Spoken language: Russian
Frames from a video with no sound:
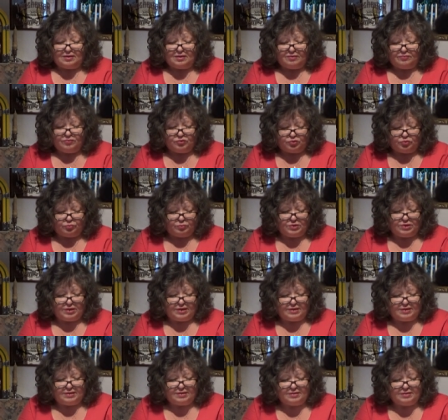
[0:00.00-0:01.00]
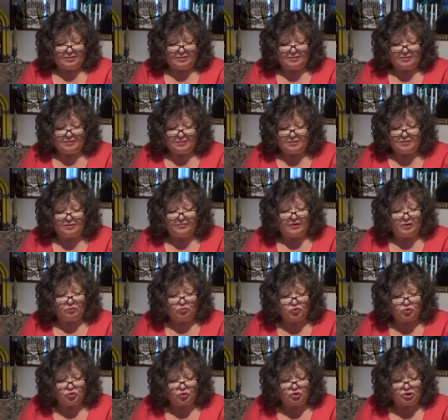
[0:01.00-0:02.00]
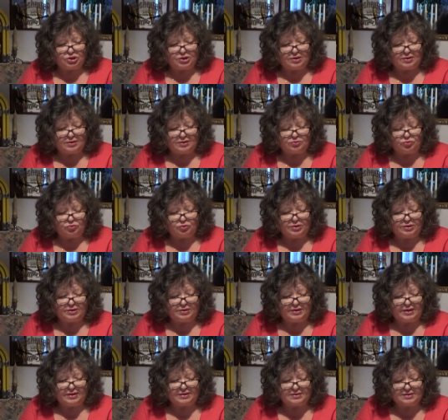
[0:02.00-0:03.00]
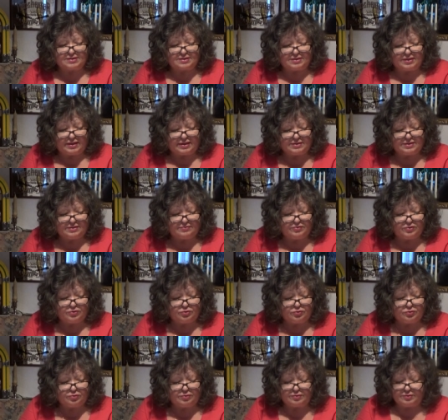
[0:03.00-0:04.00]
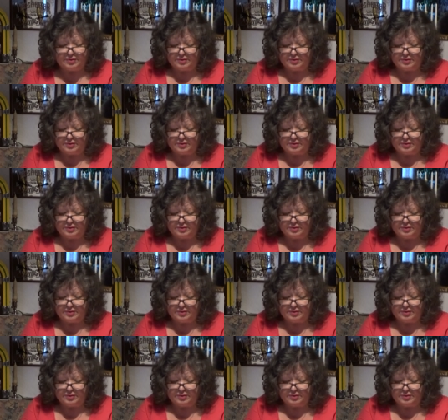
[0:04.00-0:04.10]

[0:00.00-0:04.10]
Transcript: Вот у меня два кусочка, которые я складываю